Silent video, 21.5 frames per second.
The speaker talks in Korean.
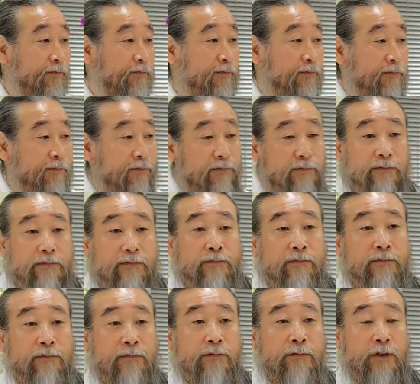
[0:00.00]
거예요.
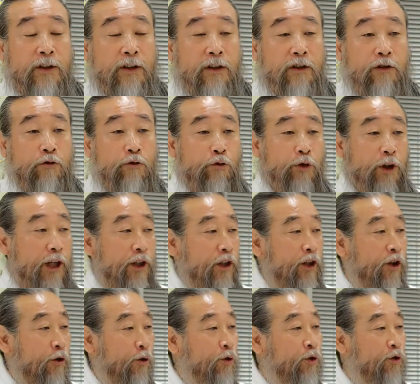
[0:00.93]
우리가
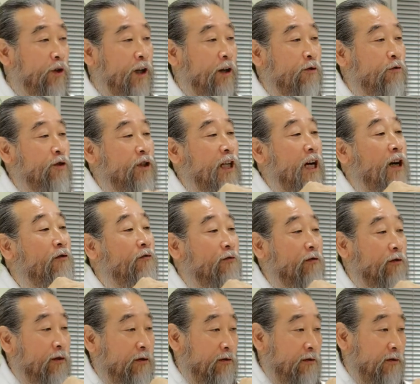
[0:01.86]
영혼들하고
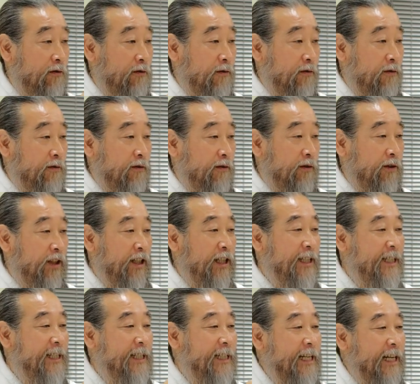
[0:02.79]
싸우는 것도
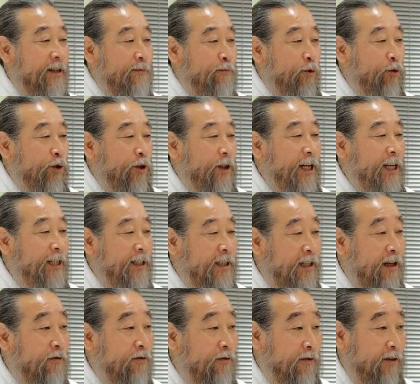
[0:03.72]
네 질량이 모지되니
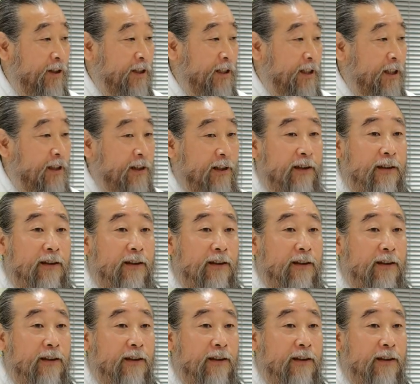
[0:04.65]
싸우는 것이다.